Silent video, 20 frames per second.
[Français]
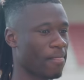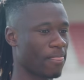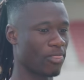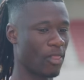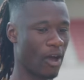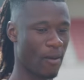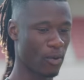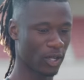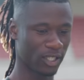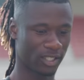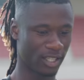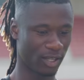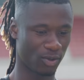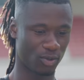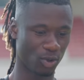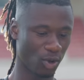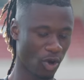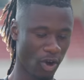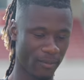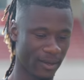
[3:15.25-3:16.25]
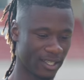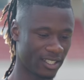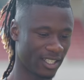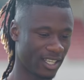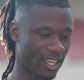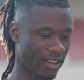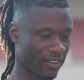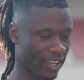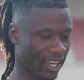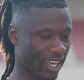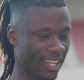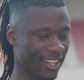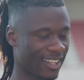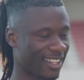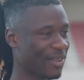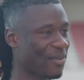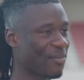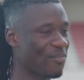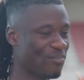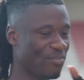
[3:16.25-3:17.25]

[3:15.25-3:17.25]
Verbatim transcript: Non, moi, c'était tout droit. On m'a dit qu'il y avait Rennes.